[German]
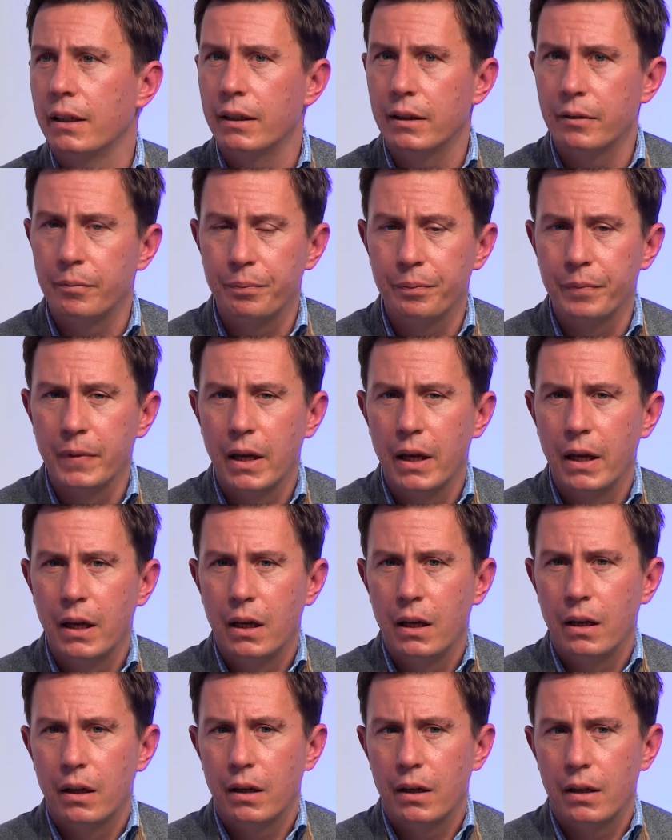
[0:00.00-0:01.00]
ähm,
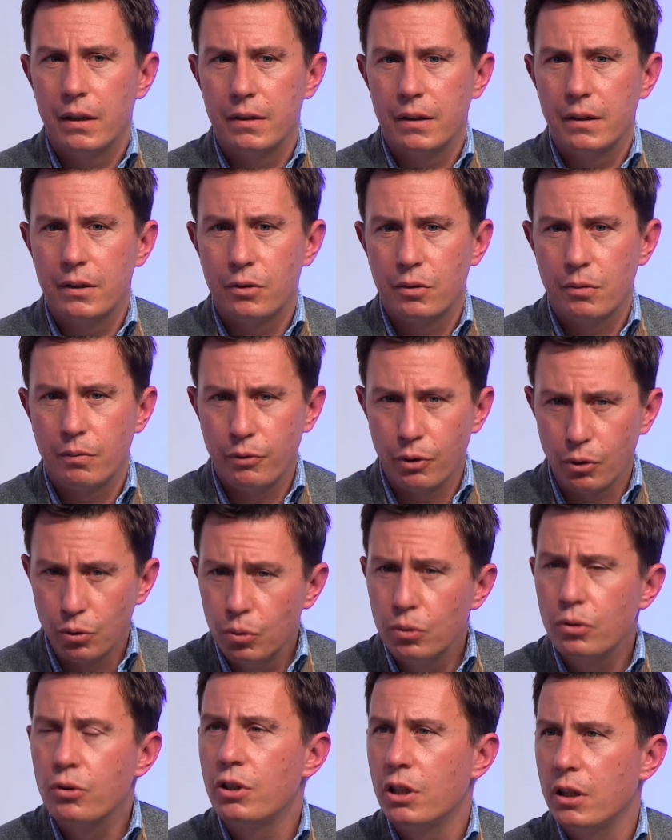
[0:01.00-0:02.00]
es ist für einen
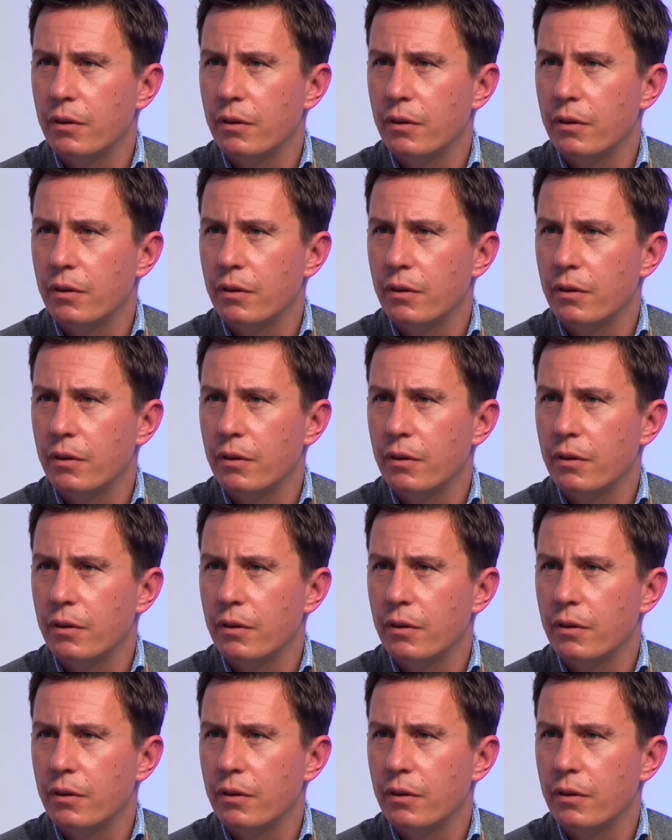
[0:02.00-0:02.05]
guten